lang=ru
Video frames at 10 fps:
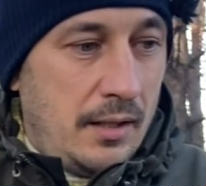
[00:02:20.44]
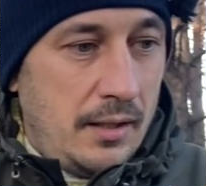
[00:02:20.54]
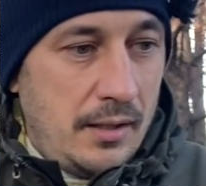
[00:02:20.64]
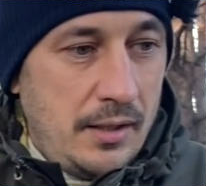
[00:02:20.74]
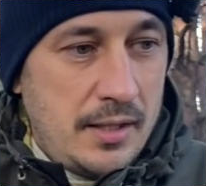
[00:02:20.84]

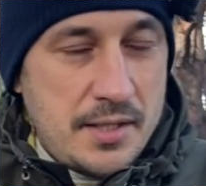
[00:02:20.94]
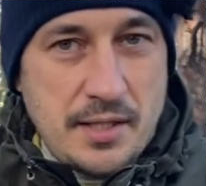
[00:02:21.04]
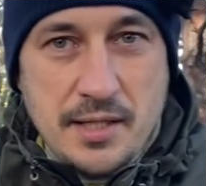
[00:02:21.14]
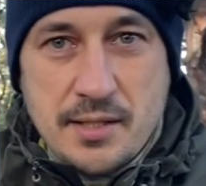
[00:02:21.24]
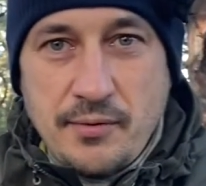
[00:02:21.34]

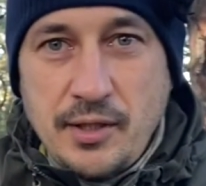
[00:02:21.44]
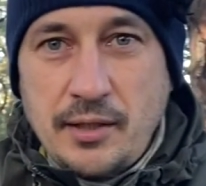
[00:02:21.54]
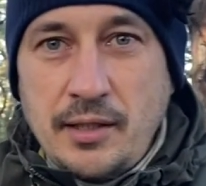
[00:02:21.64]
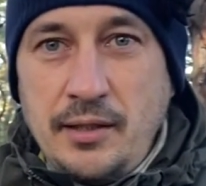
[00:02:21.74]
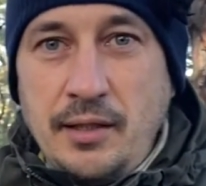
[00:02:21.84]
Естественно,
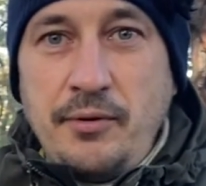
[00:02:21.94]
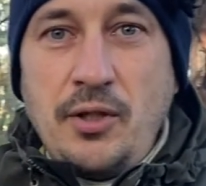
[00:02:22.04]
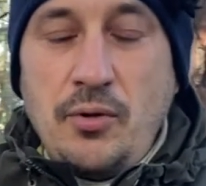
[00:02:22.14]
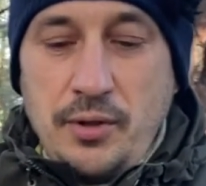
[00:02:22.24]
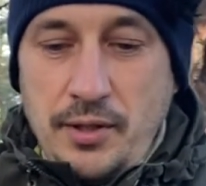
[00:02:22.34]
когда вы
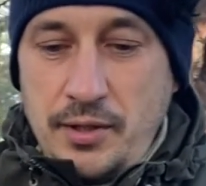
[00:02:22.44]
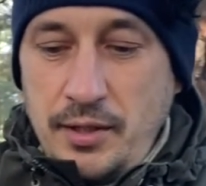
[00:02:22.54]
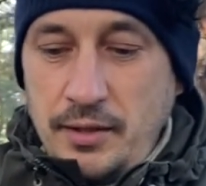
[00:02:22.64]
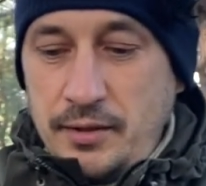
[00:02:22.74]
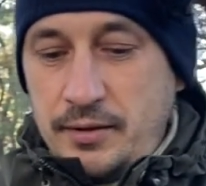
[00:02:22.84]

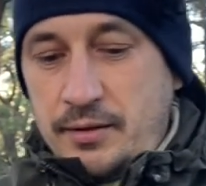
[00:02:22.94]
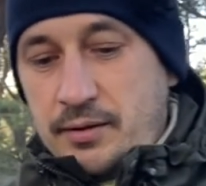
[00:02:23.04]
ходите,